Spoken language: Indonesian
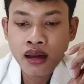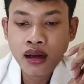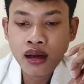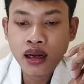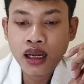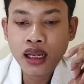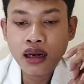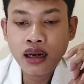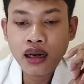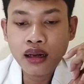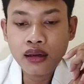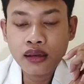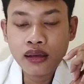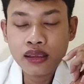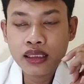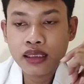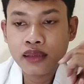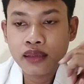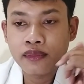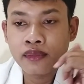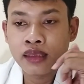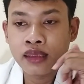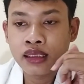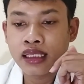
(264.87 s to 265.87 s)
Kalau
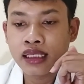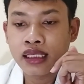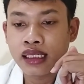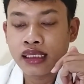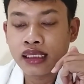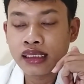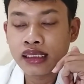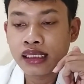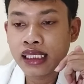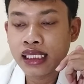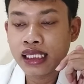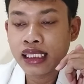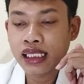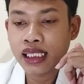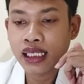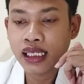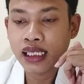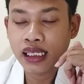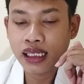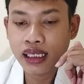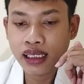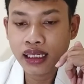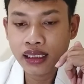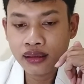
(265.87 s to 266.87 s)
semisalnya
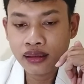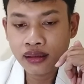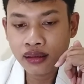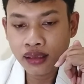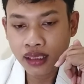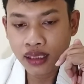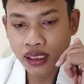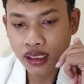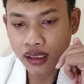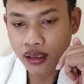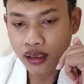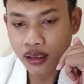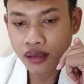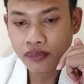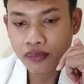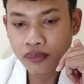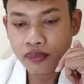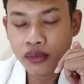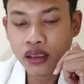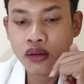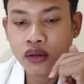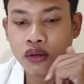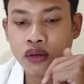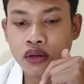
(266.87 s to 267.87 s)
Anda
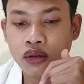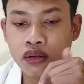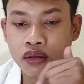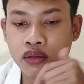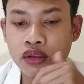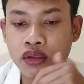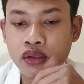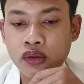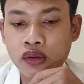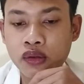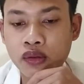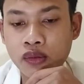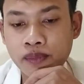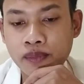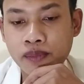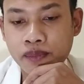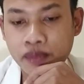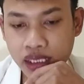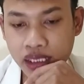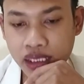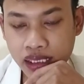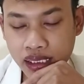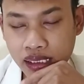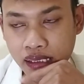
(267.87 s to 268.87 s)

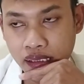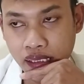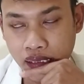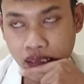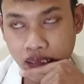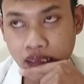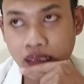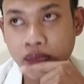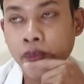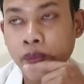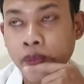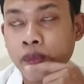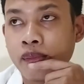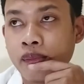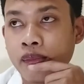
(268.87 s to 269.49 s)
mengkonsumsi